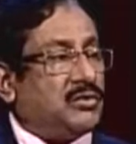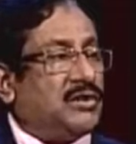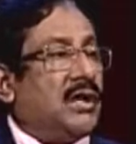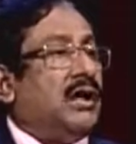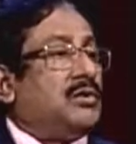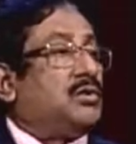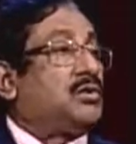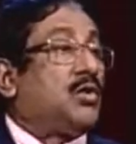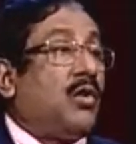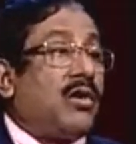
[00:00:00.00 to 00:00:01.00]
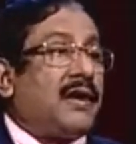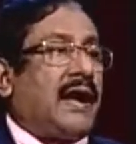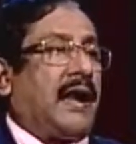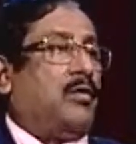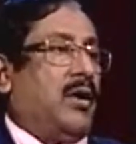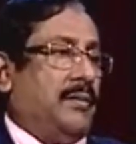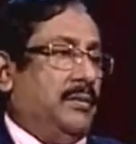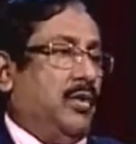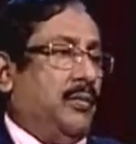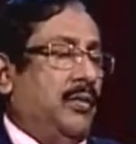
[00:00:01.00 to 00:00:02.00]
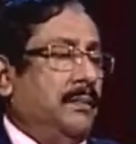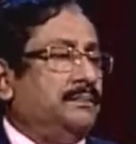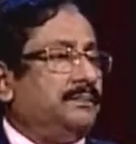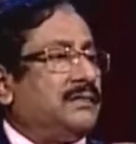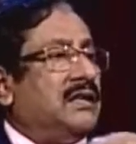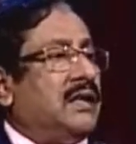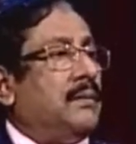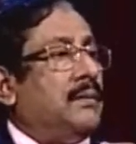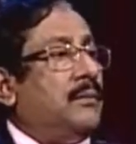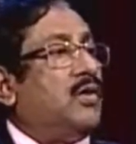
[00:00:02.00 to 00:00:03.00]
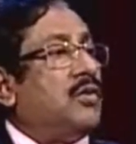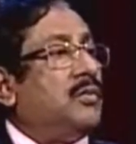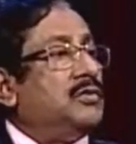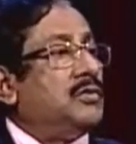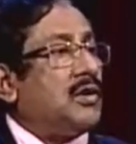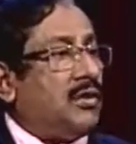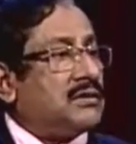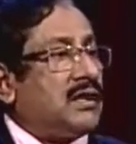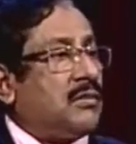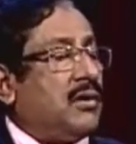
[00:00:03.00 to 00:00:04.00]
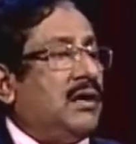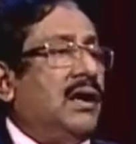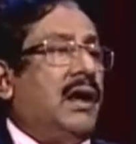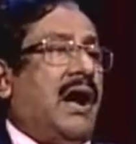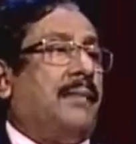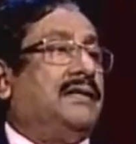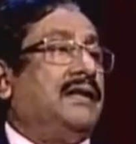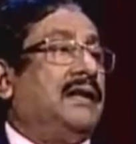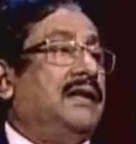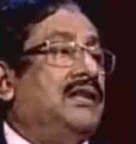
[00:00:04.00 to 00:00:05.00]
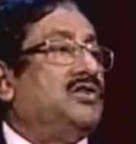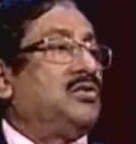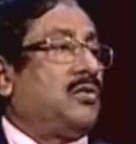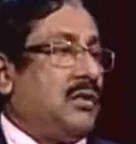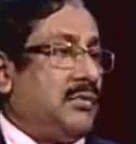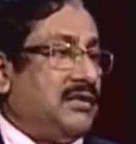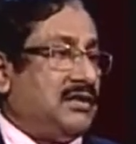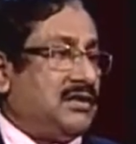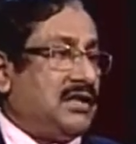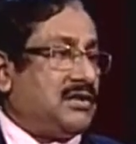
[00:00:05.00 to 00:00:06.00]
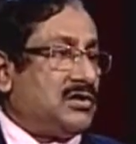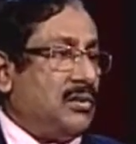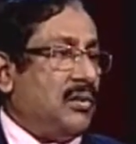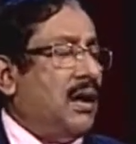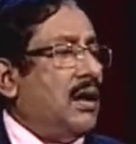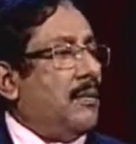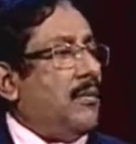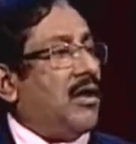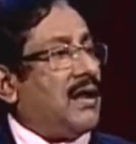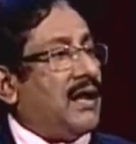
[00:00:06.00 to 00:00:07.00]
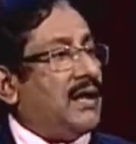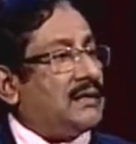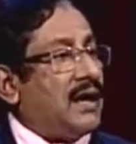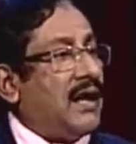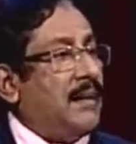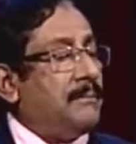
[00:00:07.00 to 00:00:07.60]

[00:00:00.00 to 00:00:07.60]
উচিত তো শোক কেন আমি বলবো যে বঙ্গবন্ধুকে হত্যা করে আমাদেরকে নিঃস্ব করে ফেলতে চেয়েছিল মহান আল্লাহ তালা